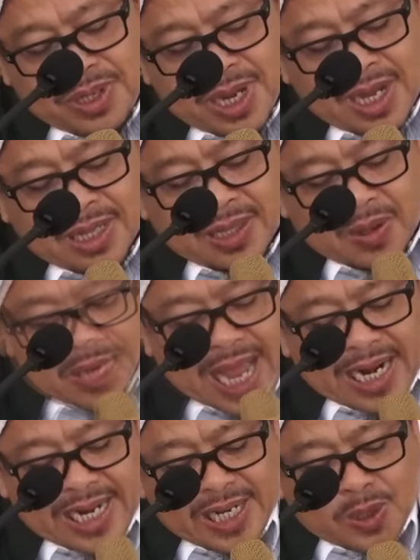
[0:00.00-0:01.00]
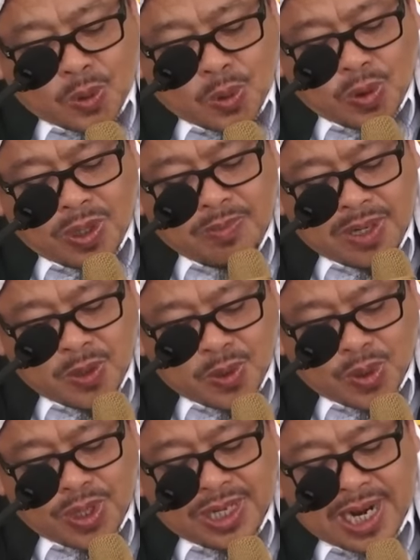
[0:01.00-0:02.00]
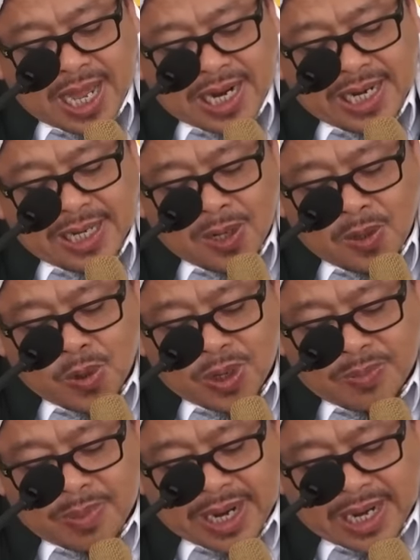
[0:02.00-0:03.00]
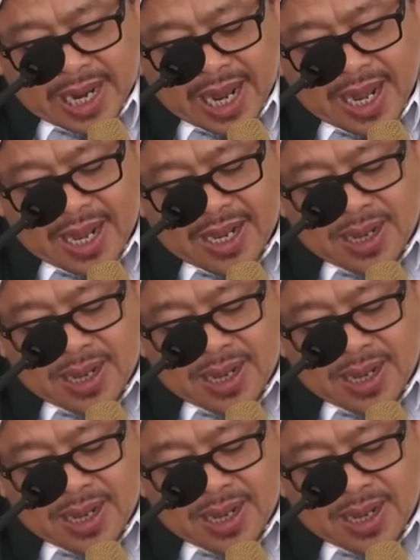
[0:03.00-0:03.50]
yang saling turun menurun dari leluhur mereka